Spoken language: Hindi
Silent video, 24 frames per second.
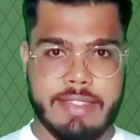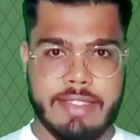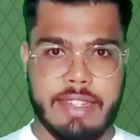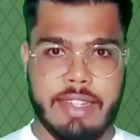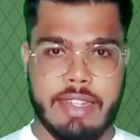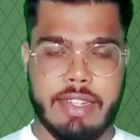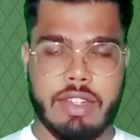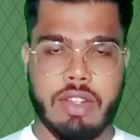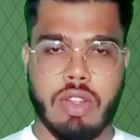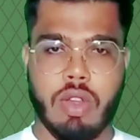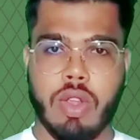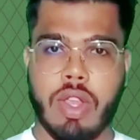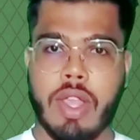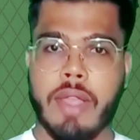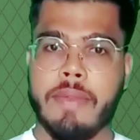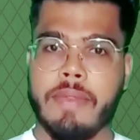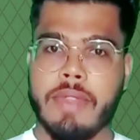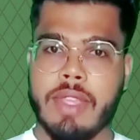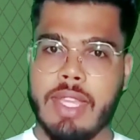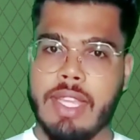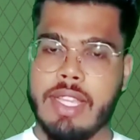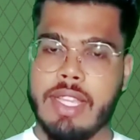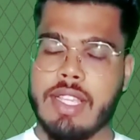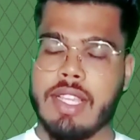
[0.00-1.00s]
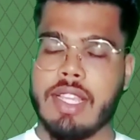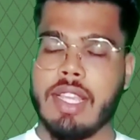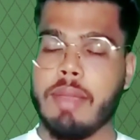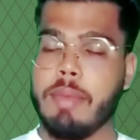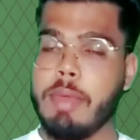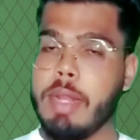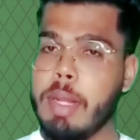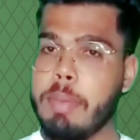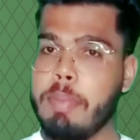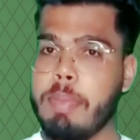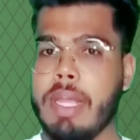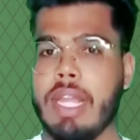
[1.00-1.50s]
सेट ओके जैसा कि
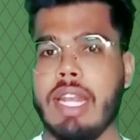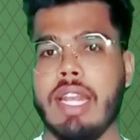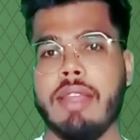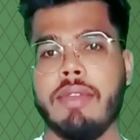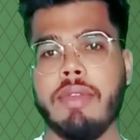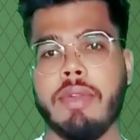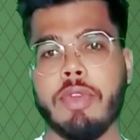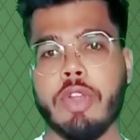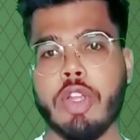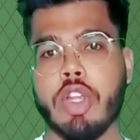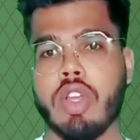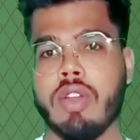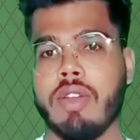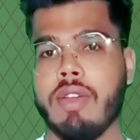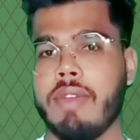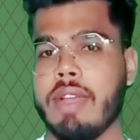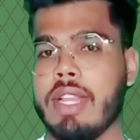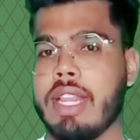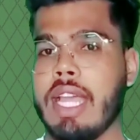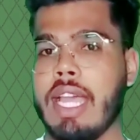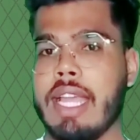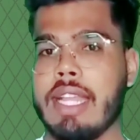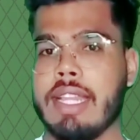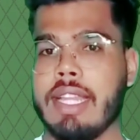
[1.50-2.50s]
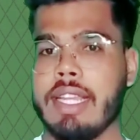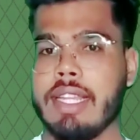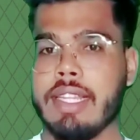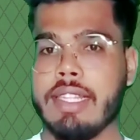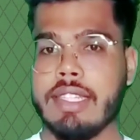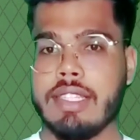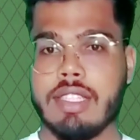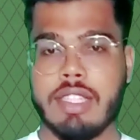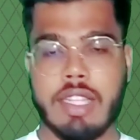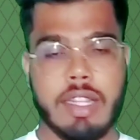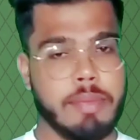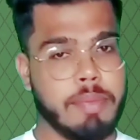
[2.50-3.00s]
मैंने पहले भी वीडियो में बताया था कि
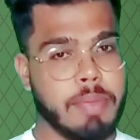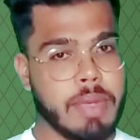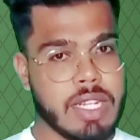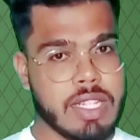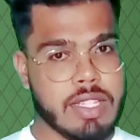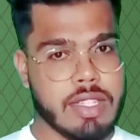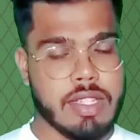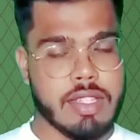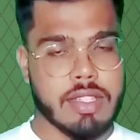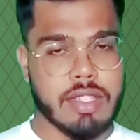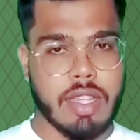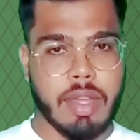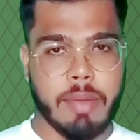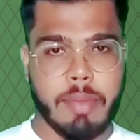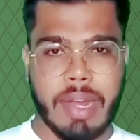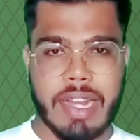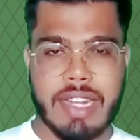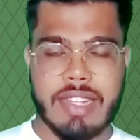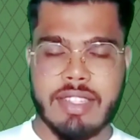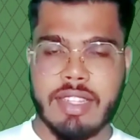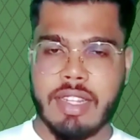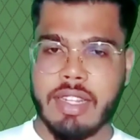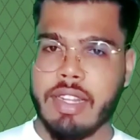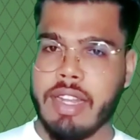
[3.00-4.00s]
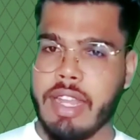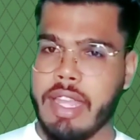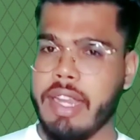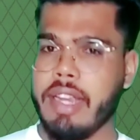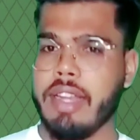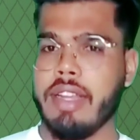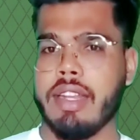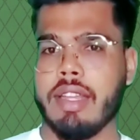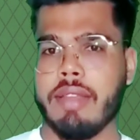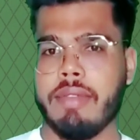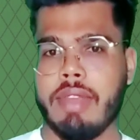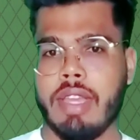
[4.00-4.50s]
जिन पर्सन का सेट
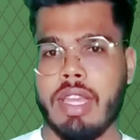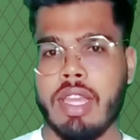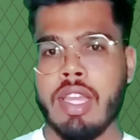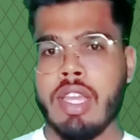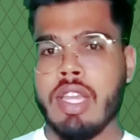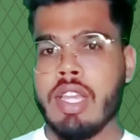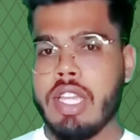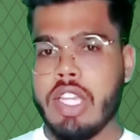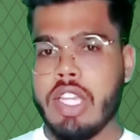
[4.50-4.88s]
नेगेटिव है